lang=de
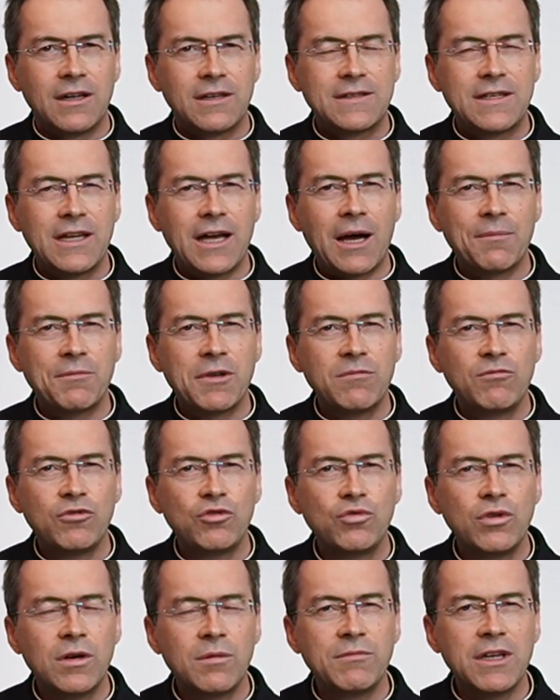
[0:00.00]
Sie haben ihn
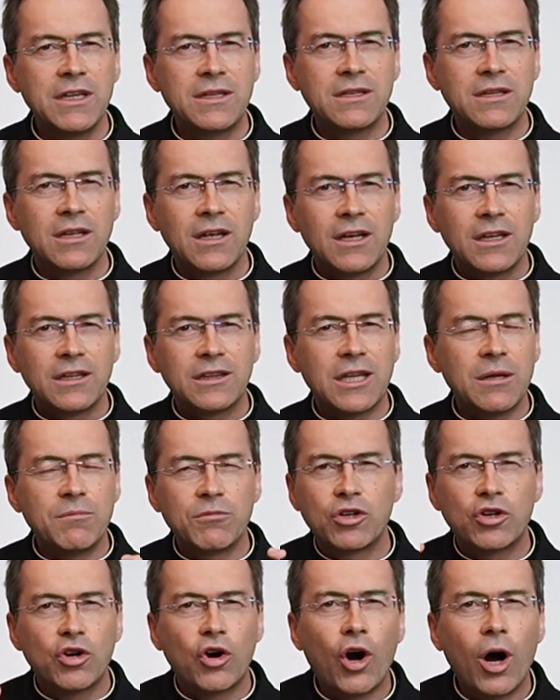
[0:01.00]
nur mit
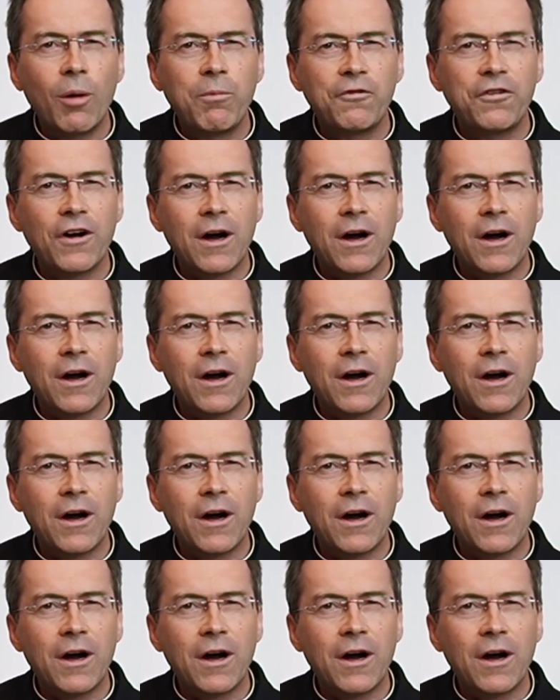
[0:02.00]
dem Kopf,